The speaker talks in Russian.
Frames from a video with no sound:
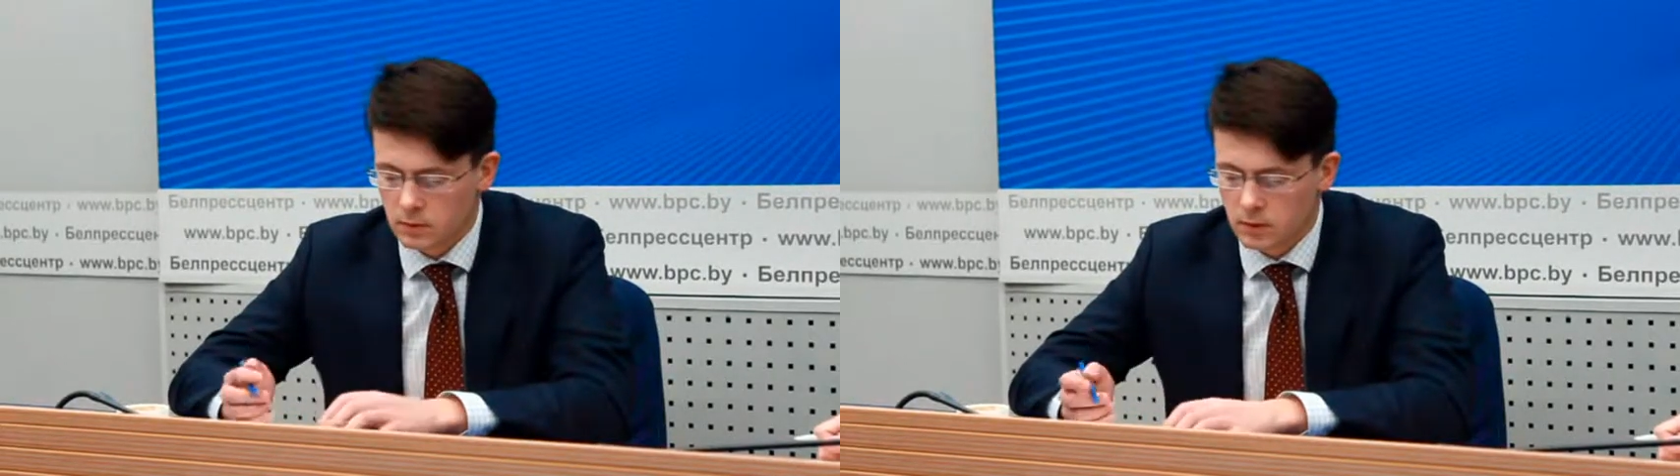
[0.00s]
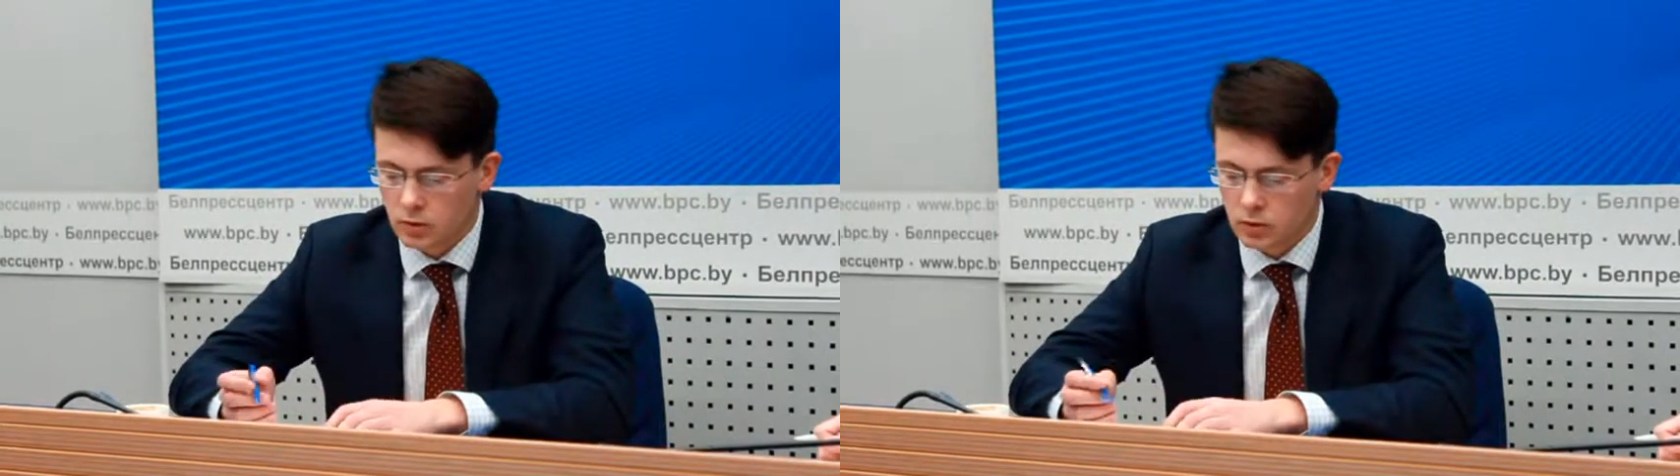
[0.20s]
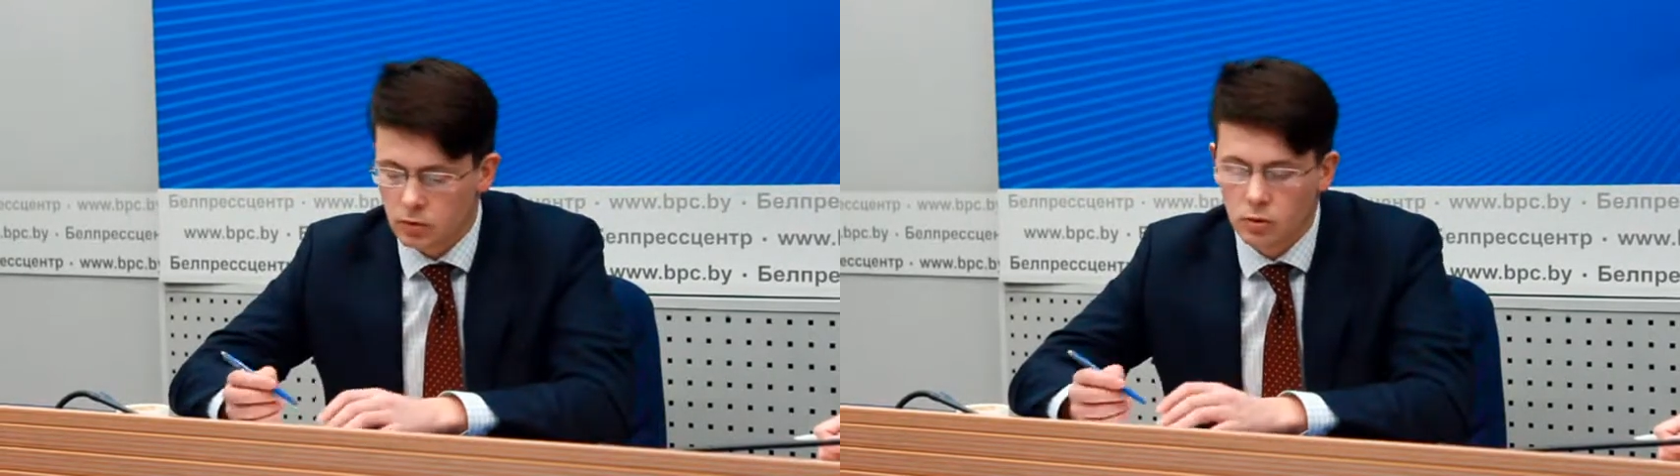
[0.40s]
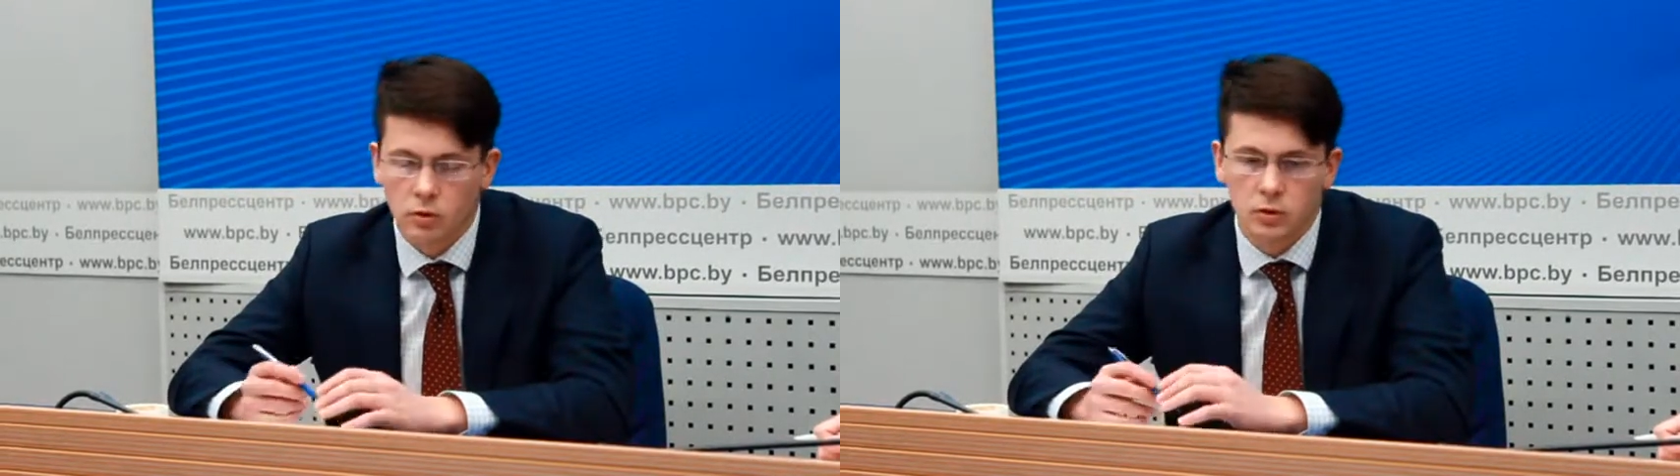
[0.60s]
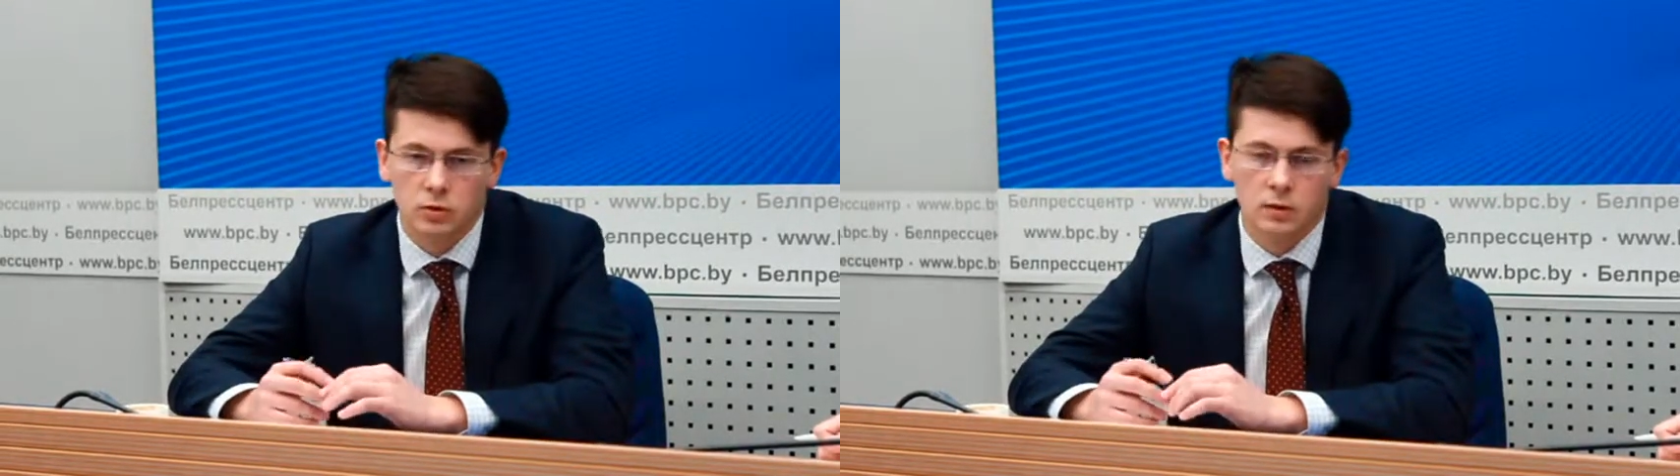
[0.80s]
должно у
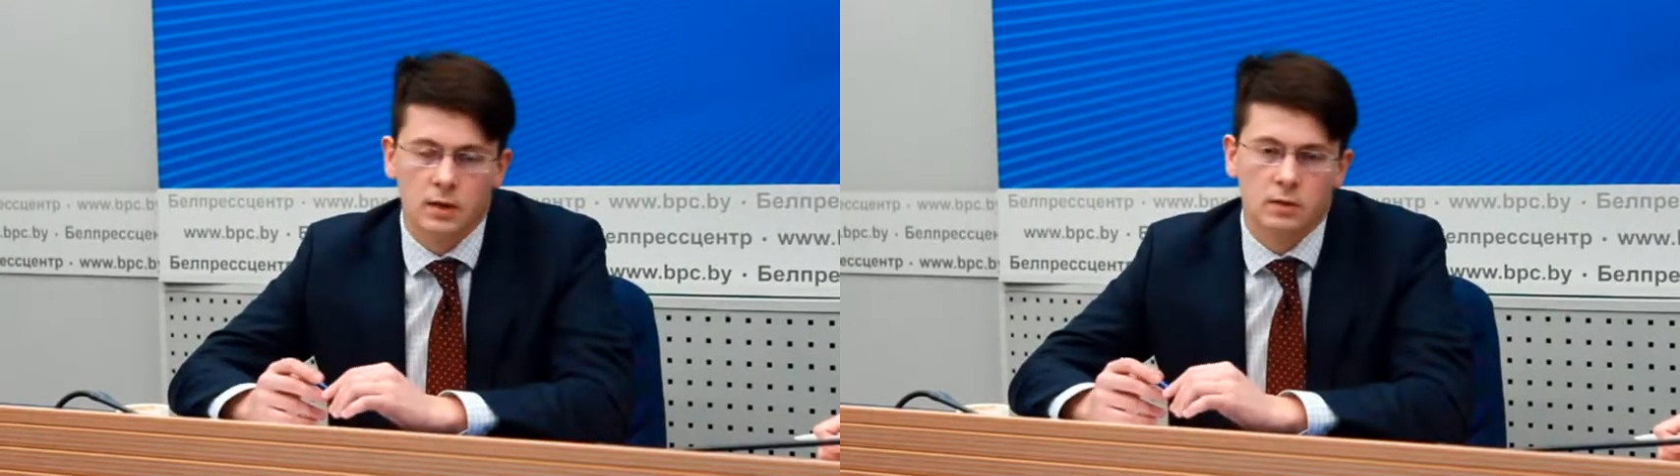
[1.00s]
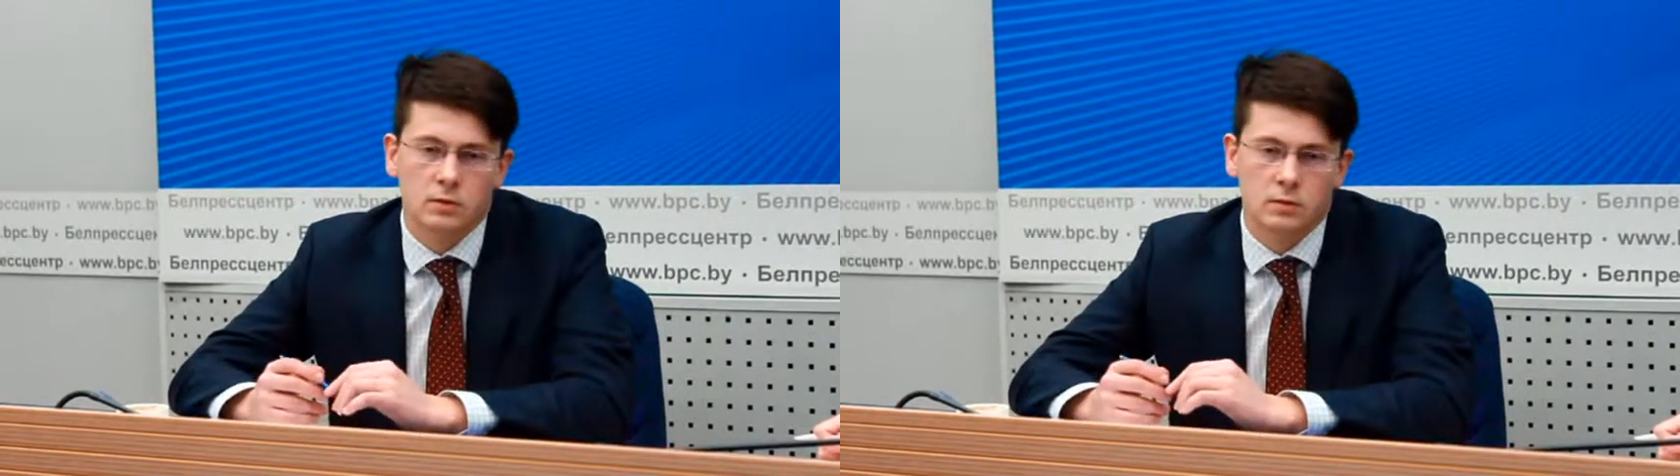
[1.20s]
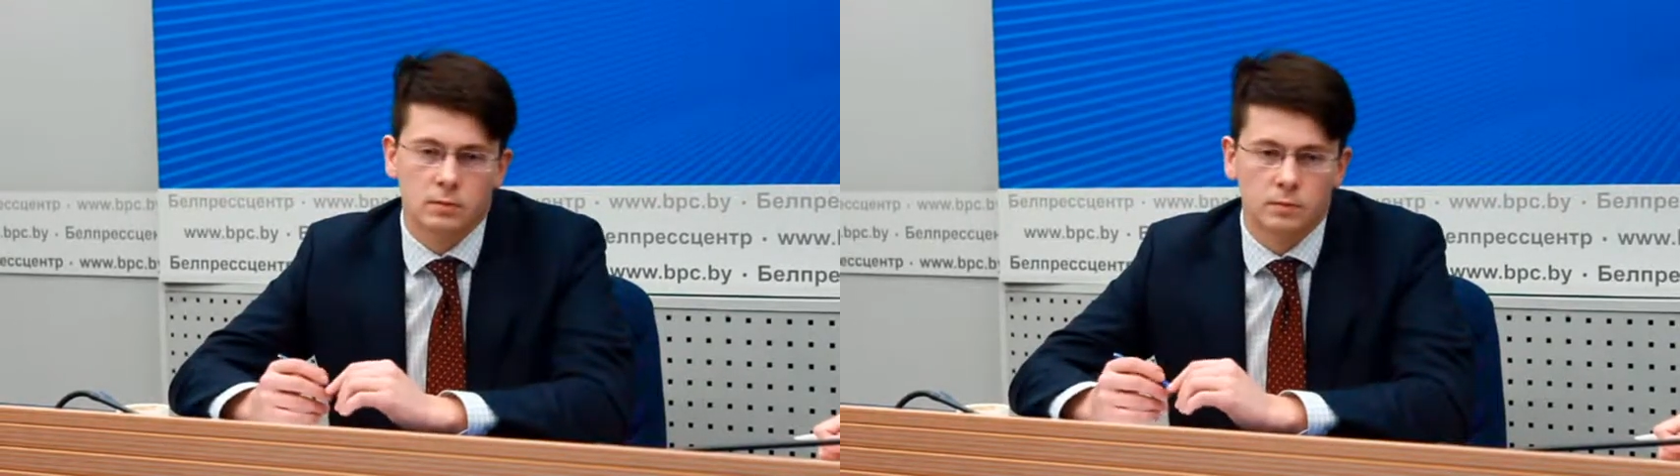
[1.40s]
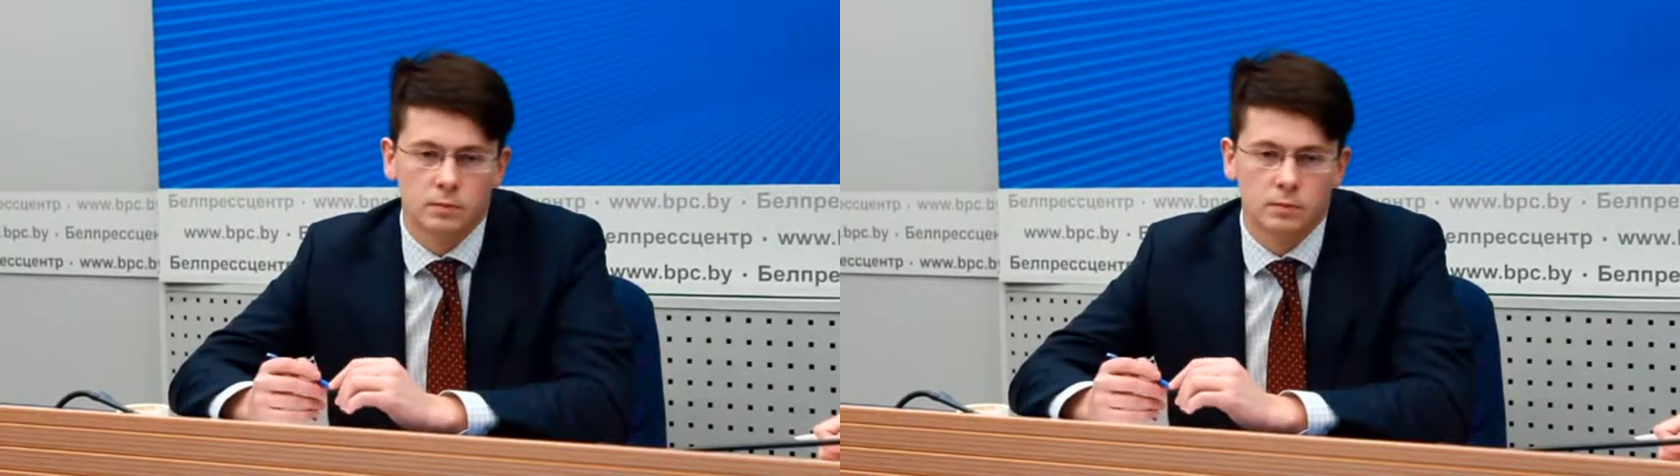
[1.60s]
государства